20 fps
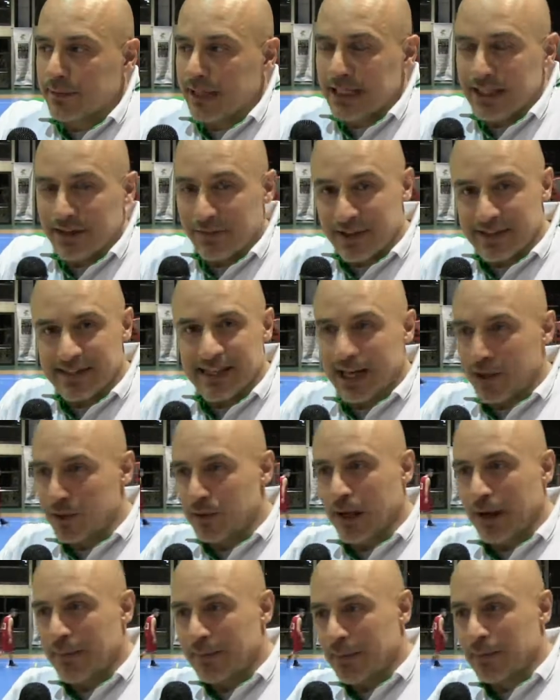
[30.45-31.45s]
dagli avversari
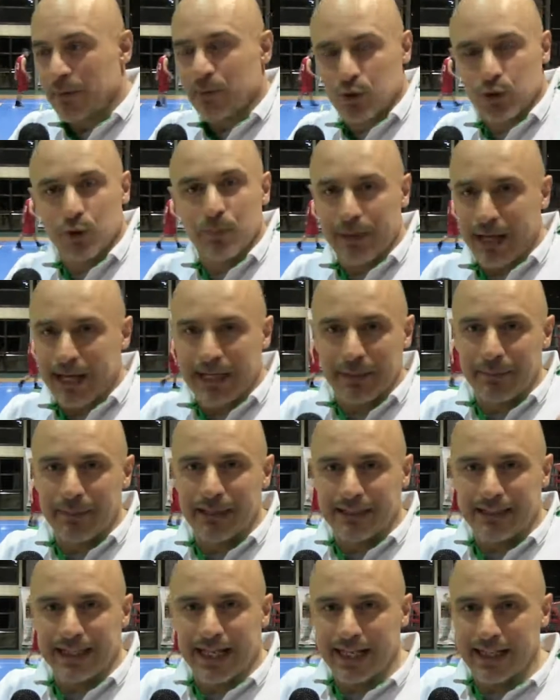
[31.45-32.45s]
abbiamo avuto un break,
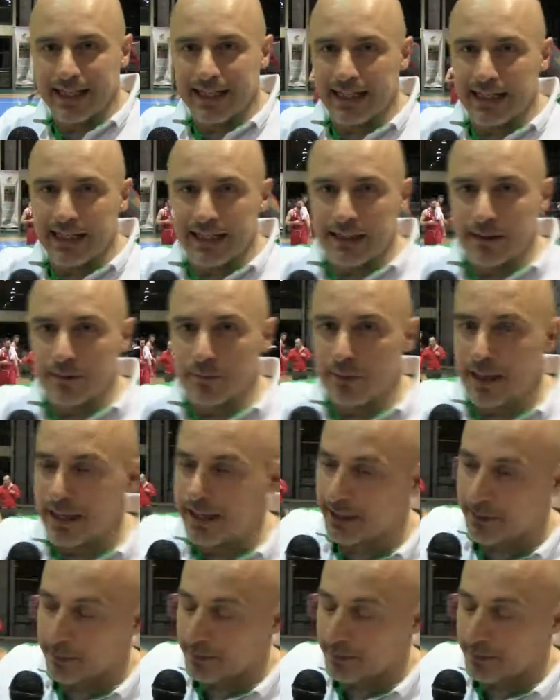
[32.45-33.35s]
mentale, un break,